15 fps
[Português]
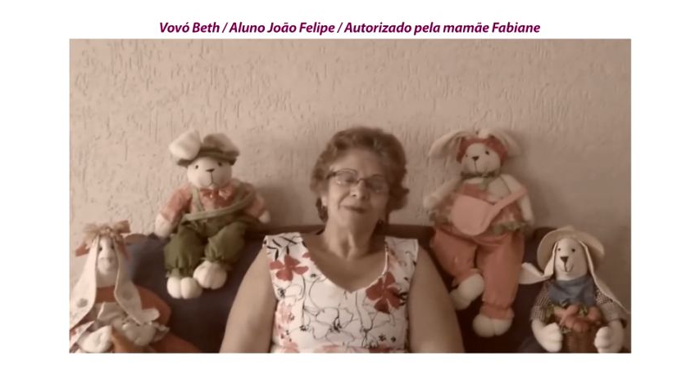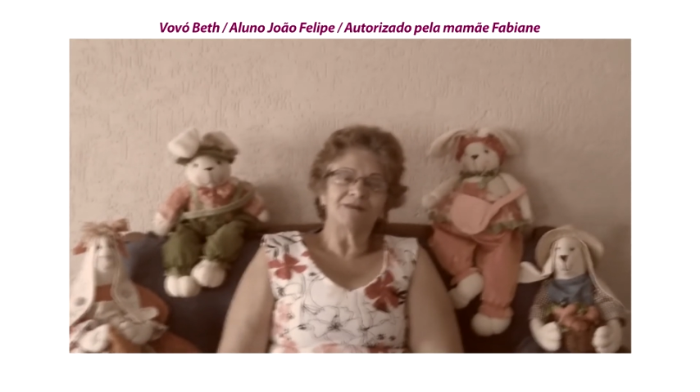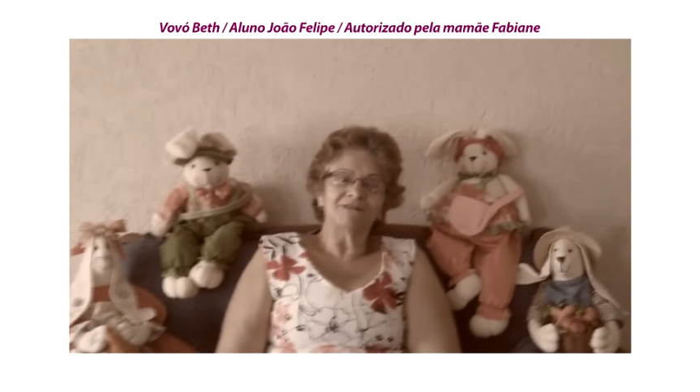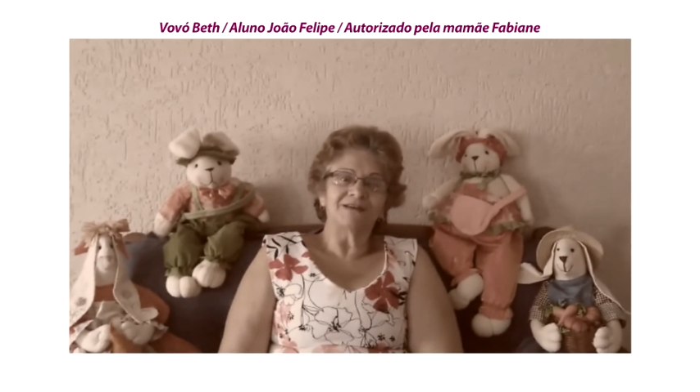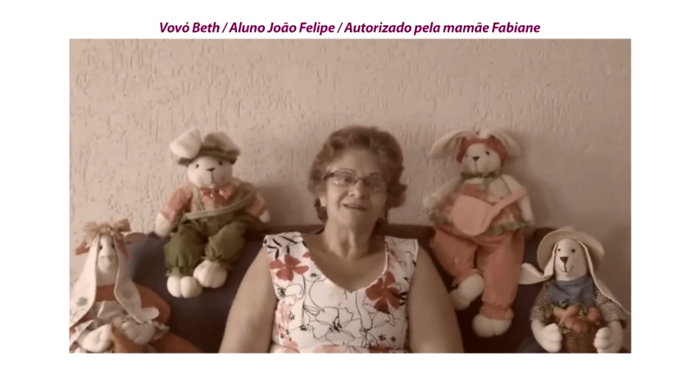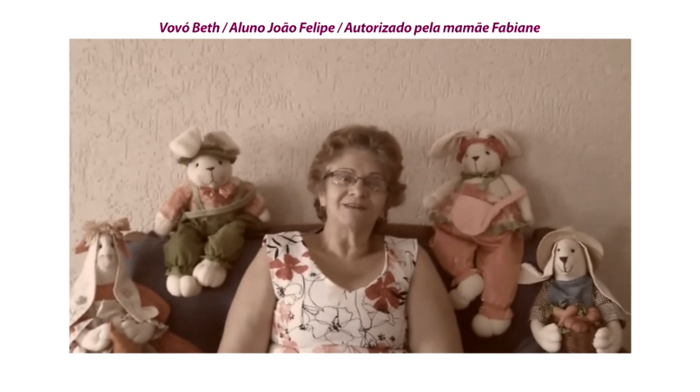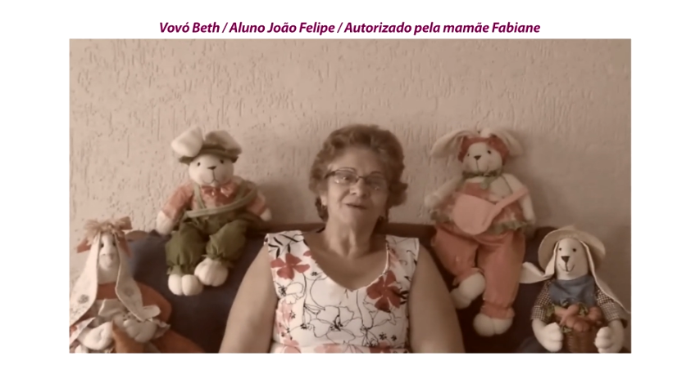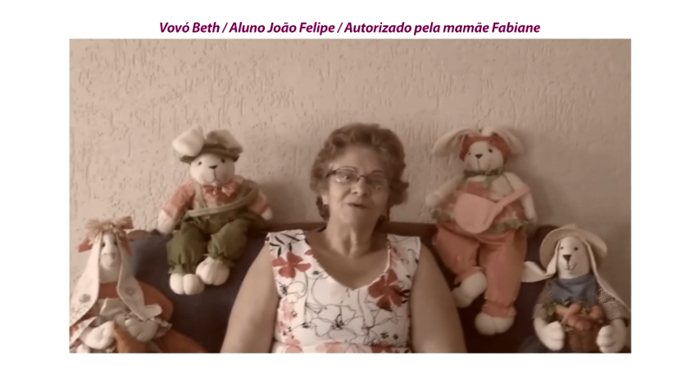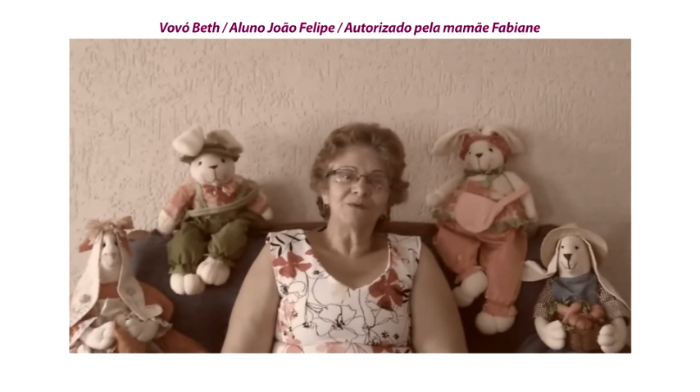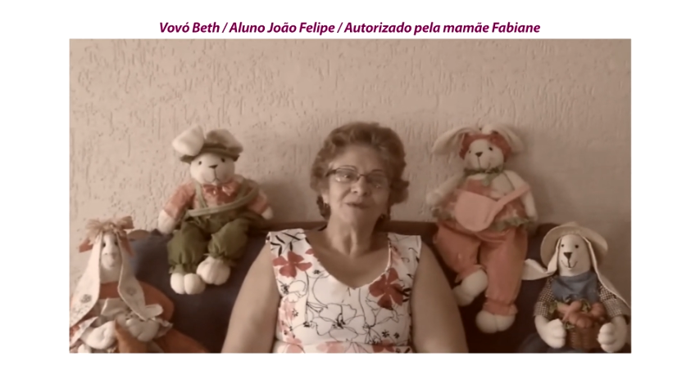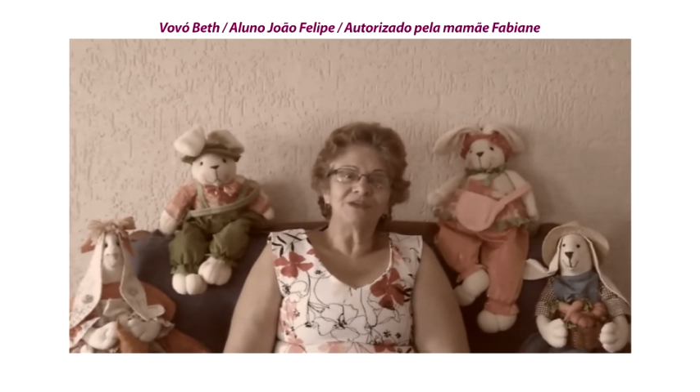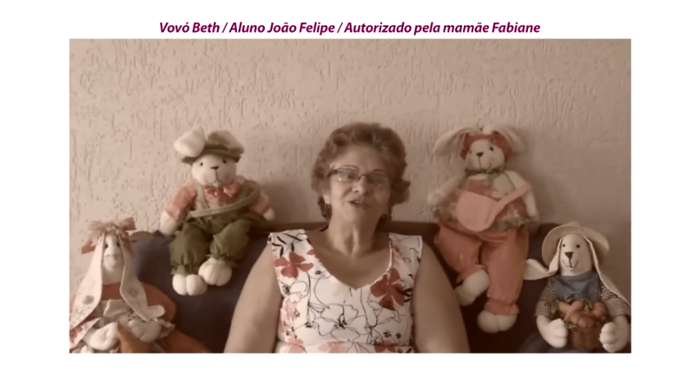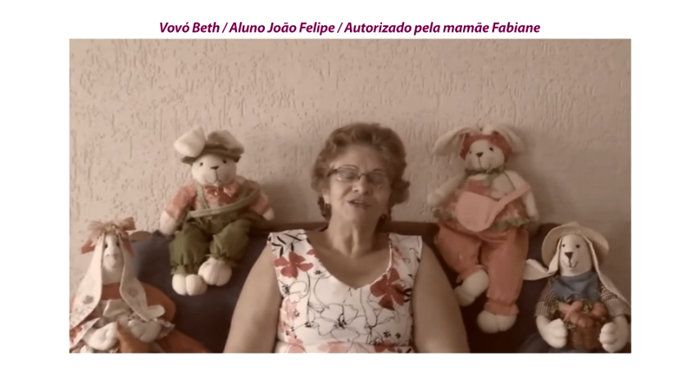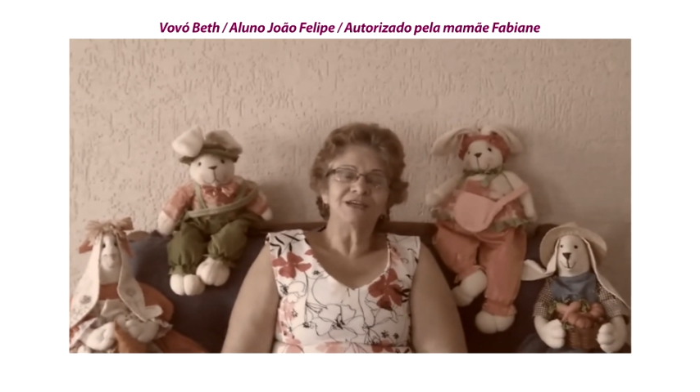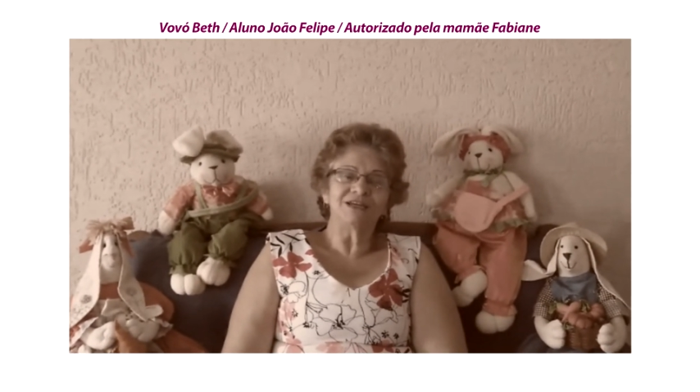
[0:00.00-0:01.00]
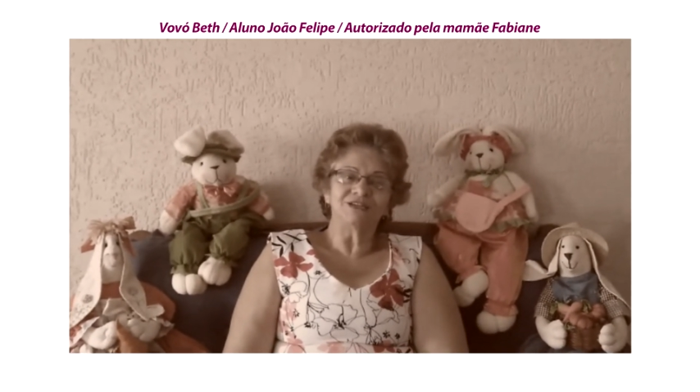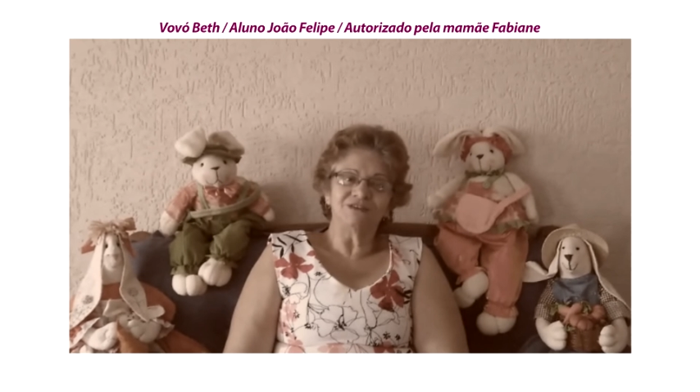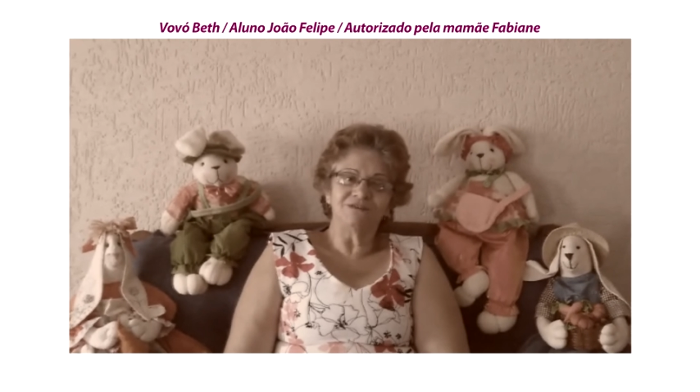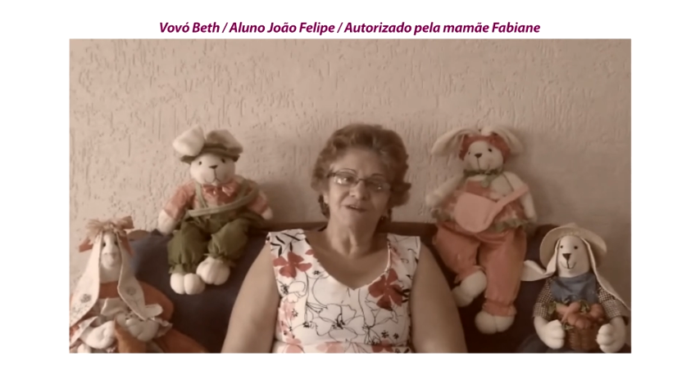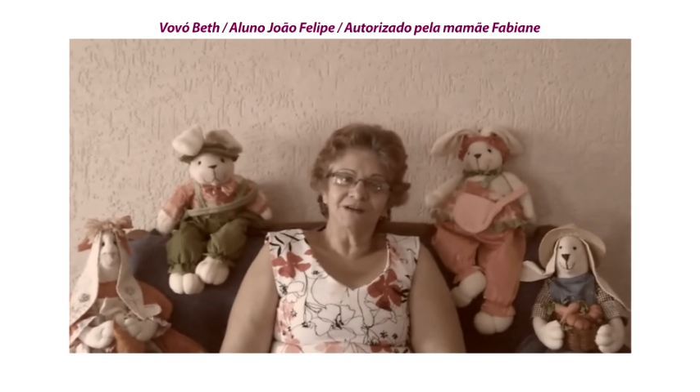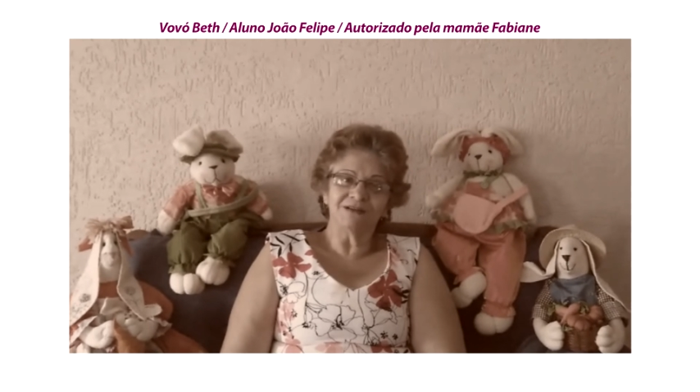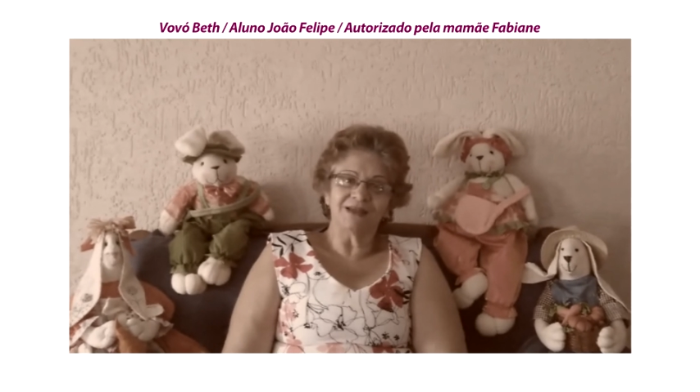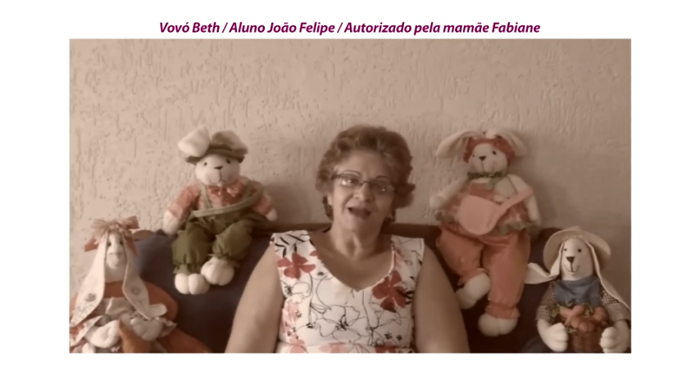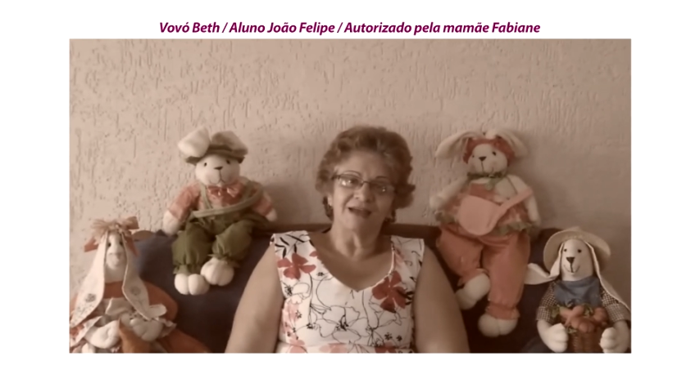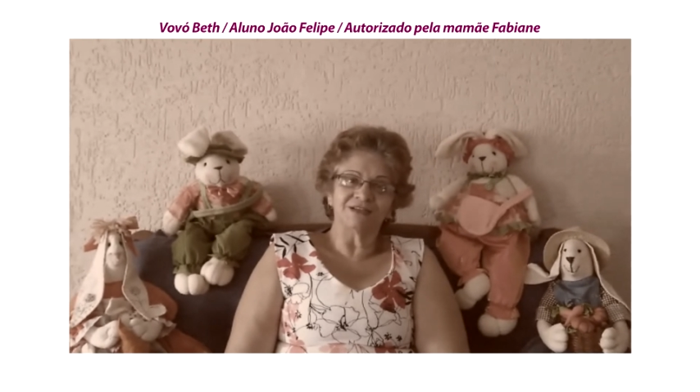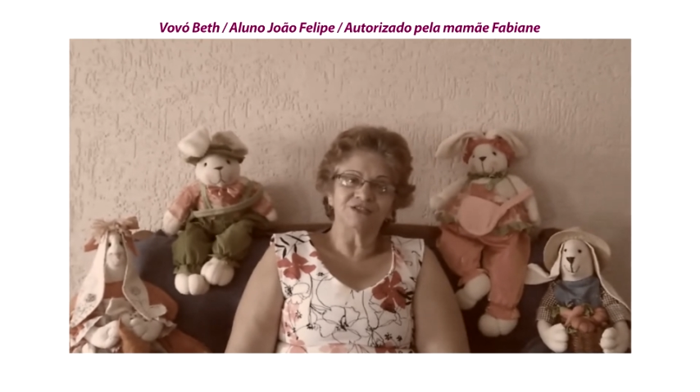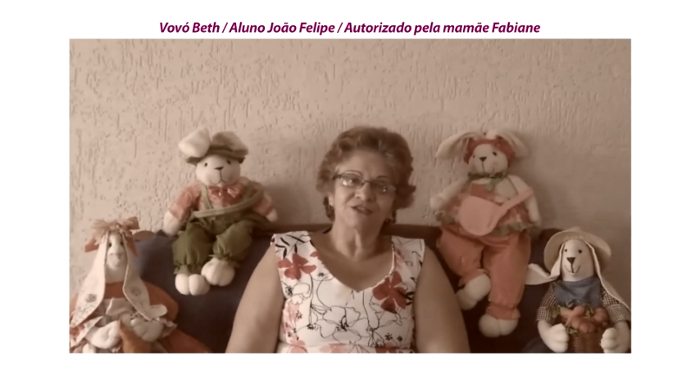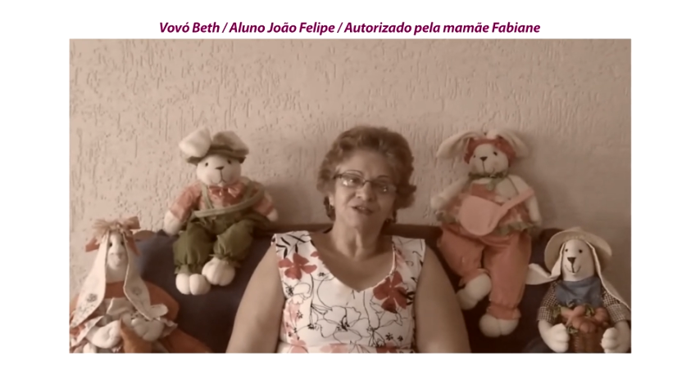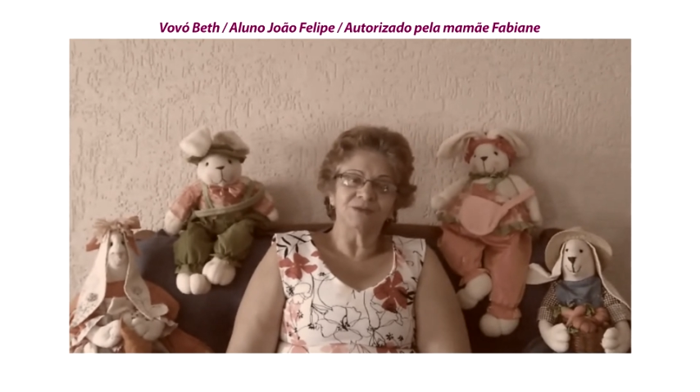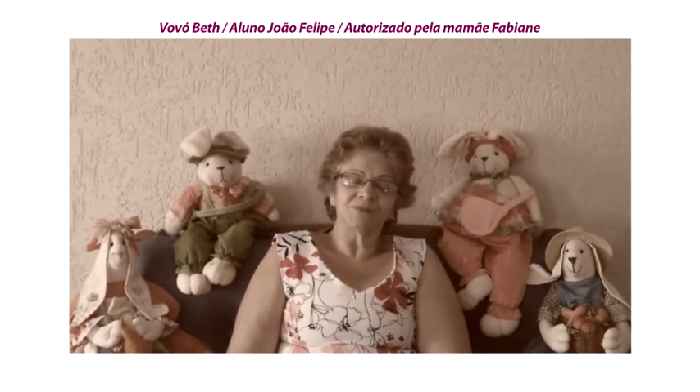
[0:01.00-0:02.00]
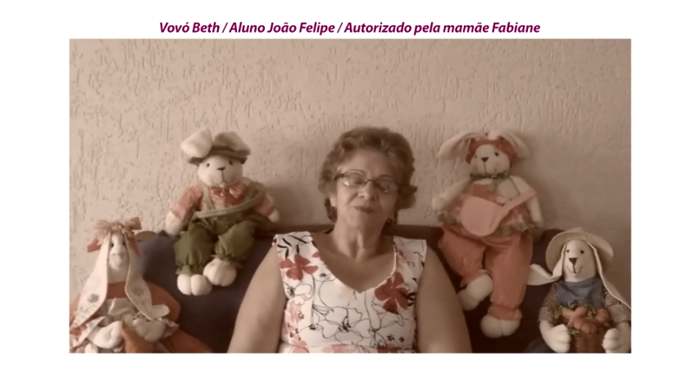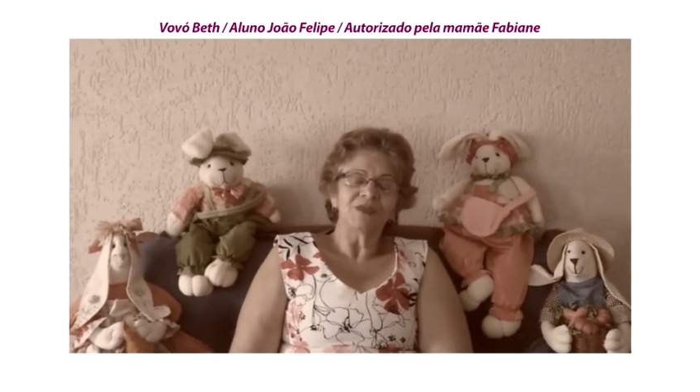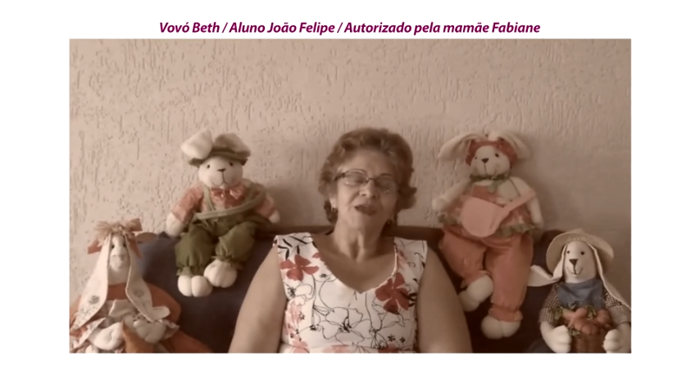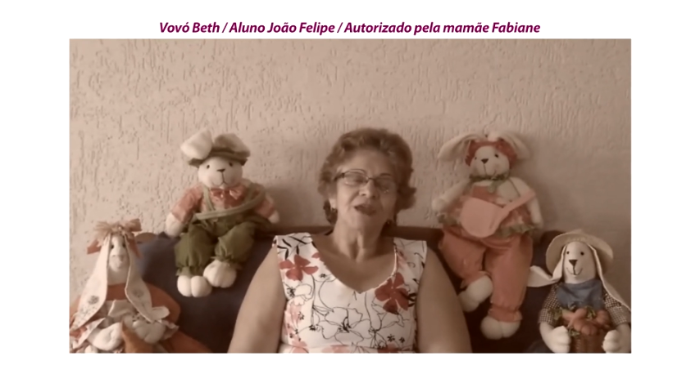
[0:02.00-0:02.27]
para fazer comidinha de verdade.